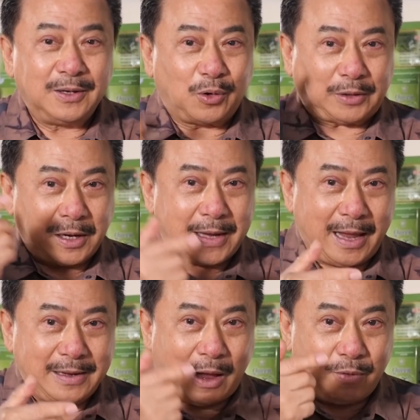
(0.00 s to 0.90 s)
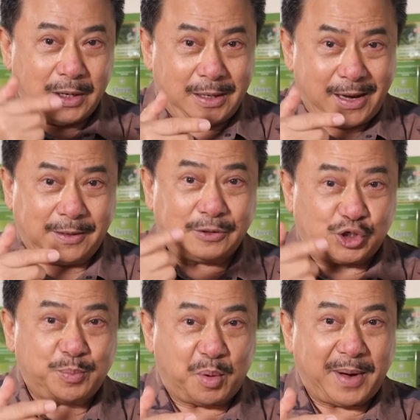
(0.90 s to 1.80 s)
có thể ghé vào Eden
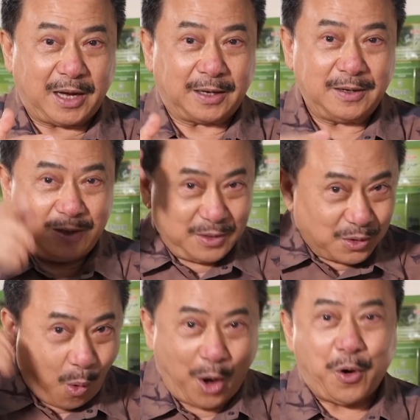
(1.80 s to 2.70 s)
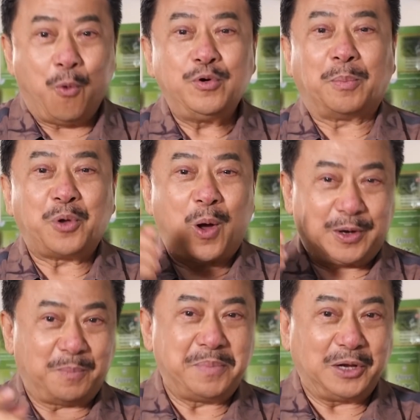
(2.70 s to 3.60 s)
Supermarket, có đủ rong nho
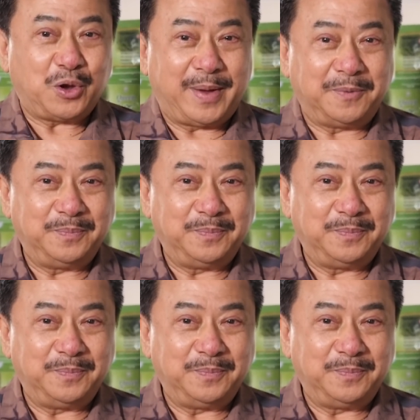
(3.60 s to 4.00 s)
rong biển cho mình.